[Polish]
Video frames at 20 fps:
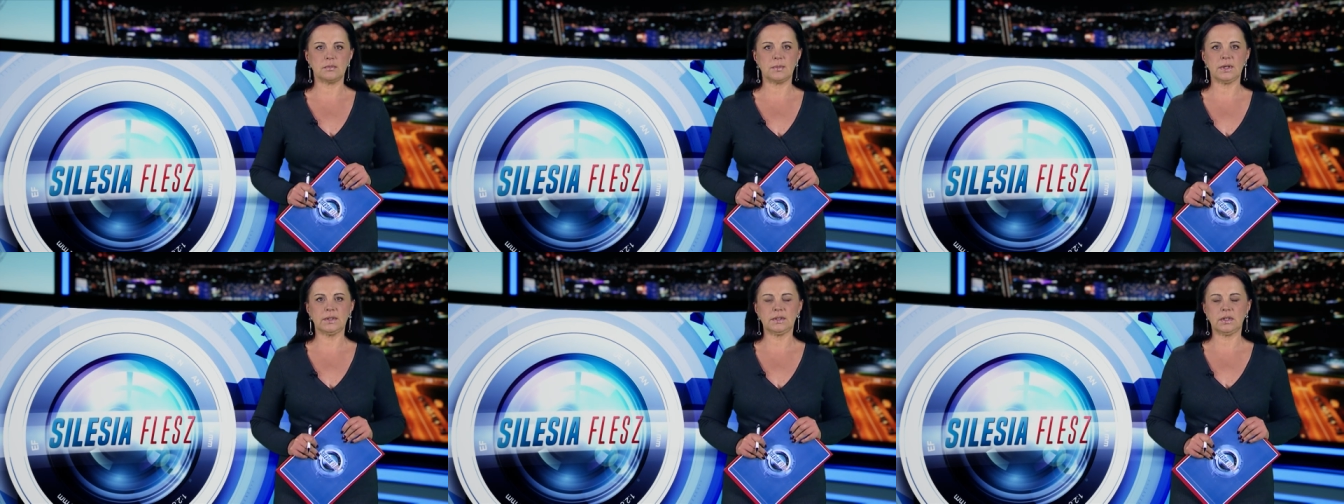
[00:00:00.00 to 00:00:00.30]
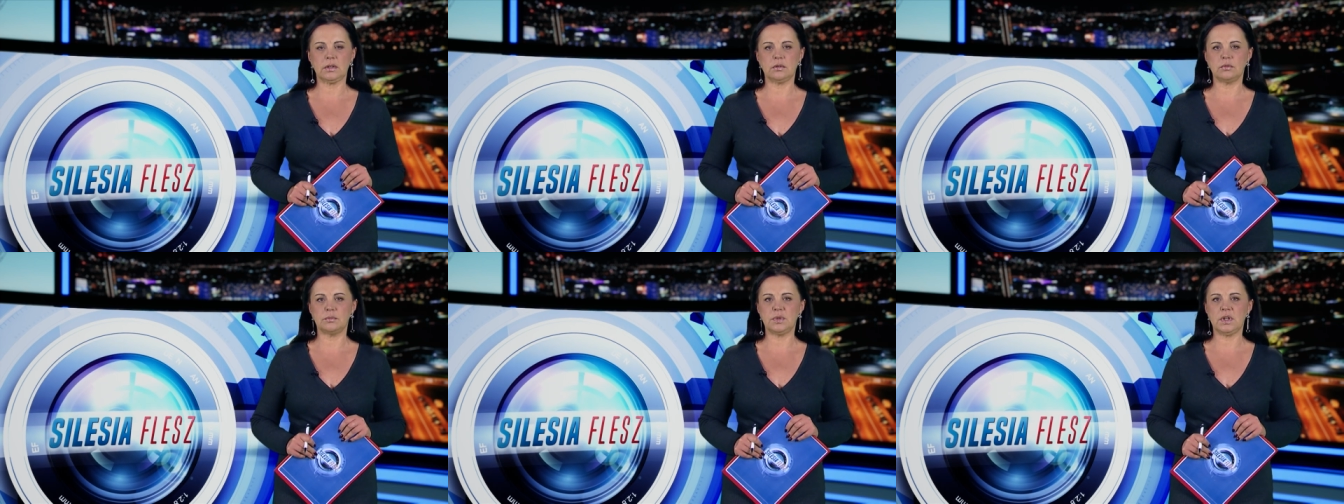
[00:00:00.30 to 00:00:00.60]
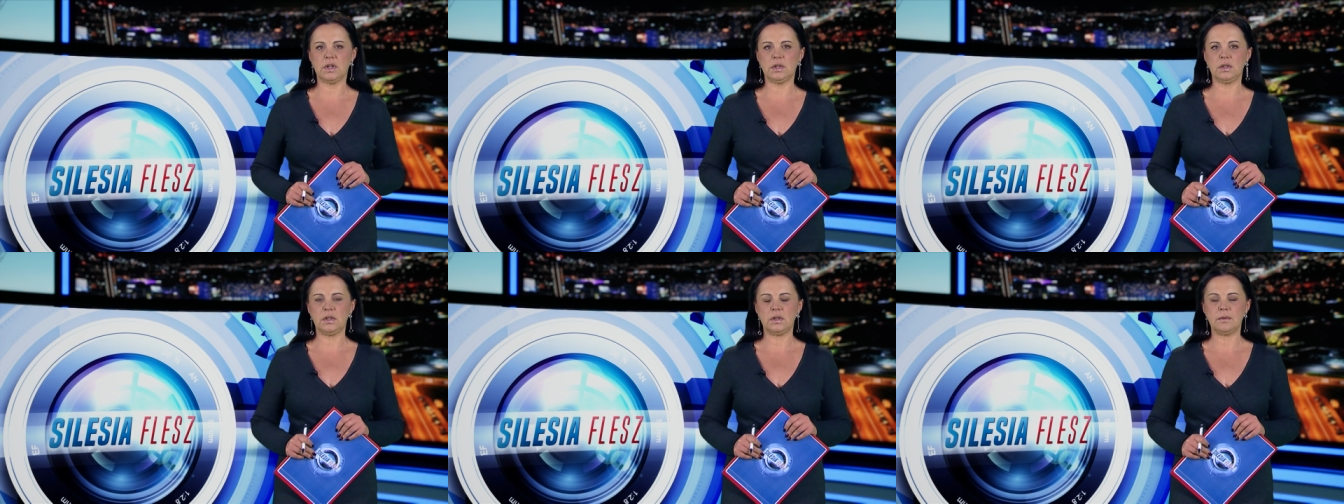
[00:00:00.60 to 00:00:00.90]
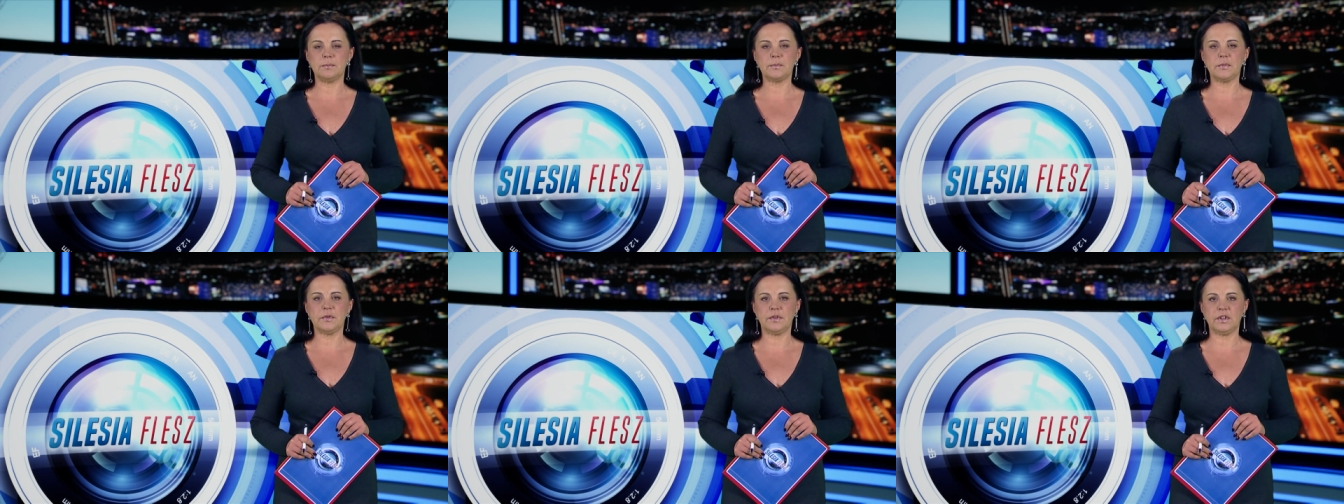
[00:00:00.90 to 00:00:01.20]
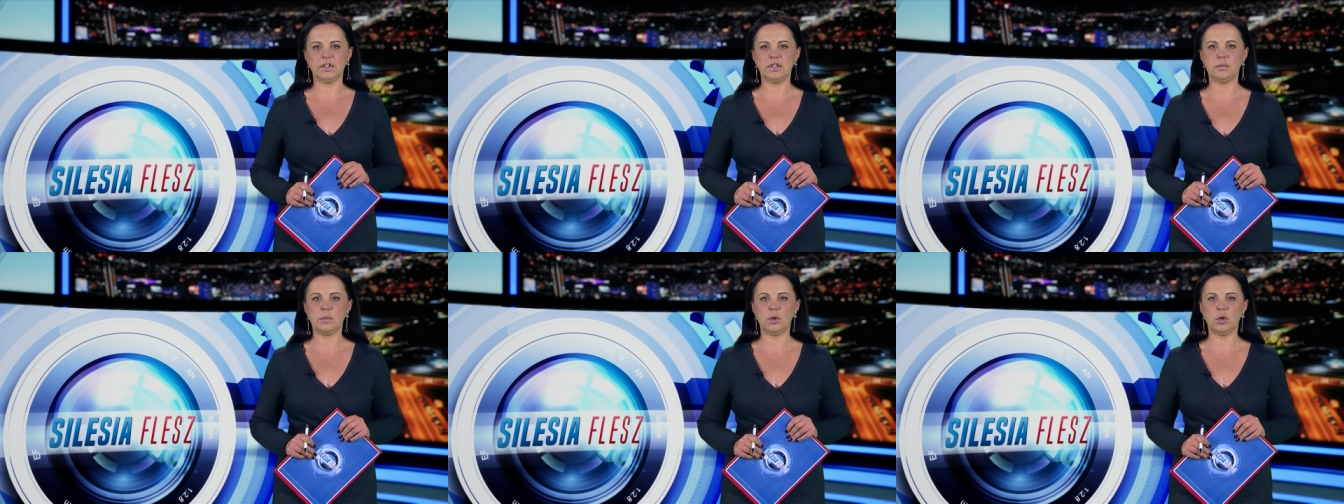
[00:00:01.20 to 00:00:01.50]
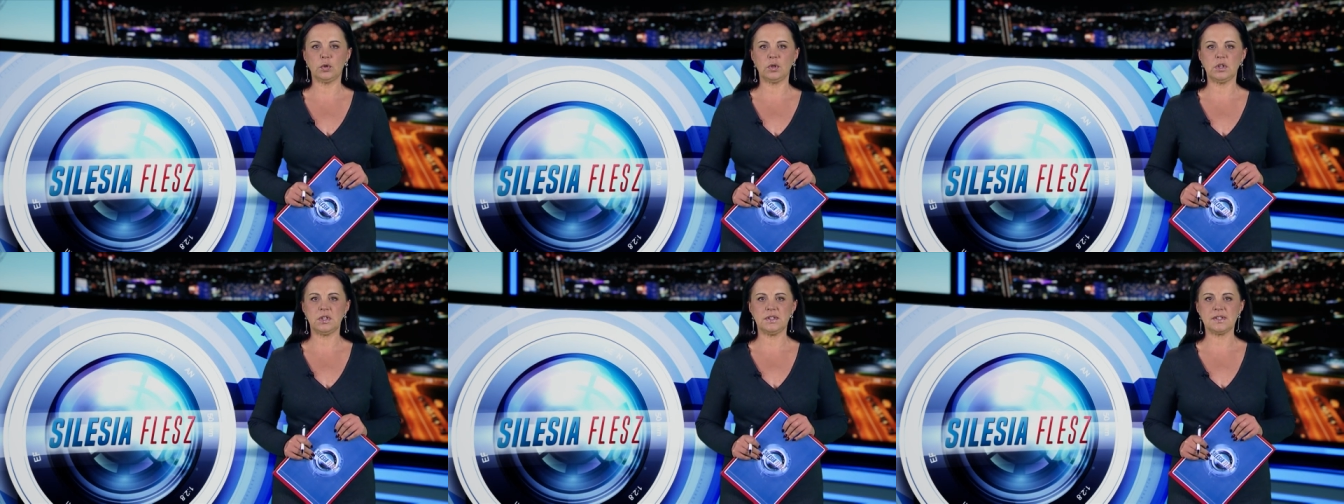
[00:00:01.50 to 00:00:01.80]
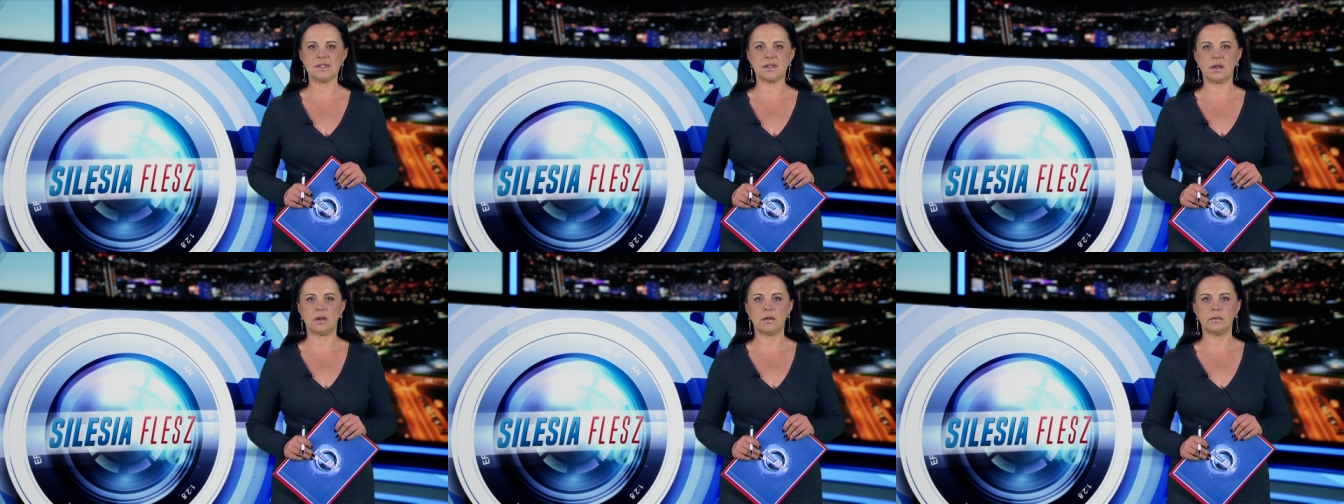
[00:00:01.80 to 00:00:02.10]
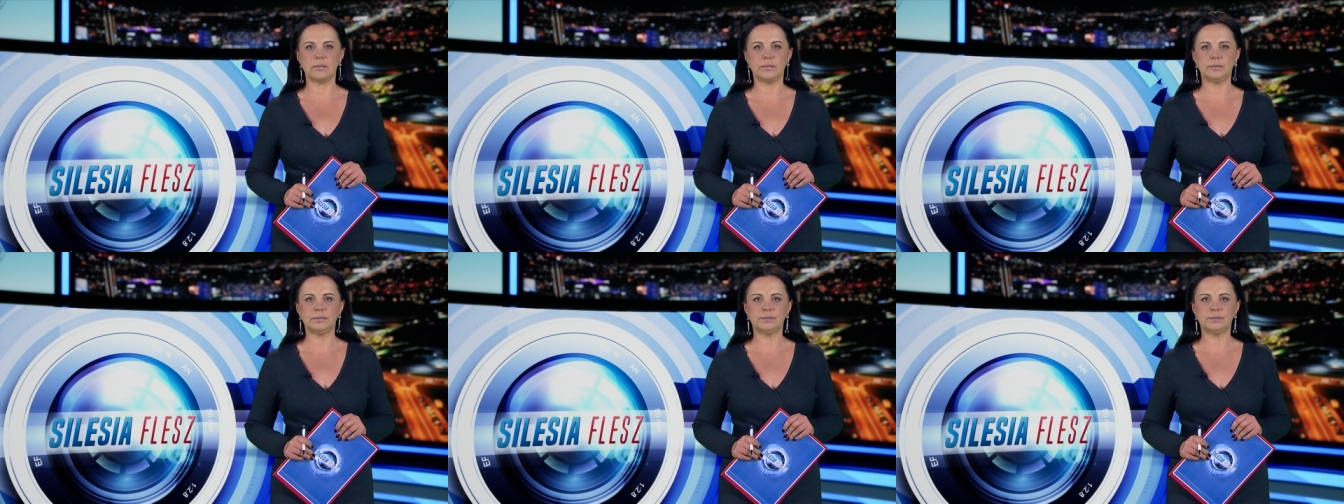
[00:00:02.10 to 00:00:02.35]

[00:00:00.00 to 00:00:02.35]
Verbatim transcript: badają biegli. Fatima Orlińska.